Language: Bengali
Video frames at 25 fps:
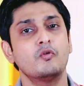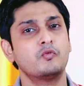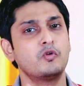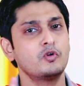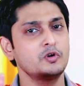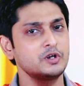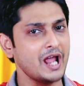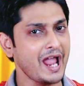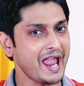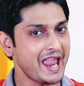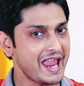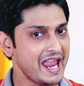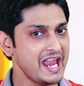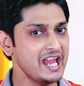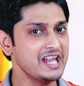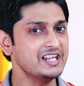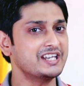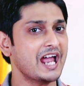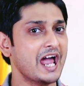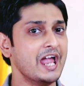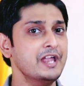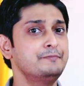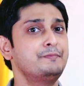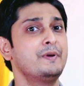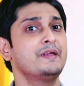ফোনটা এই
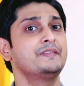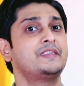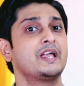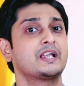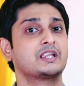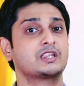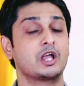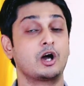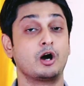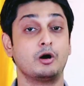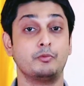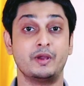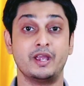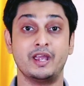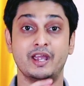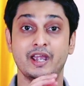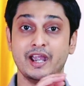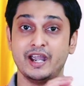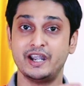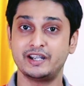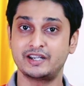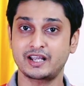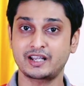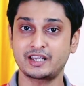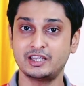টাইপের দেখতে হবে
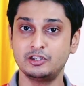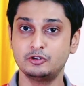এটা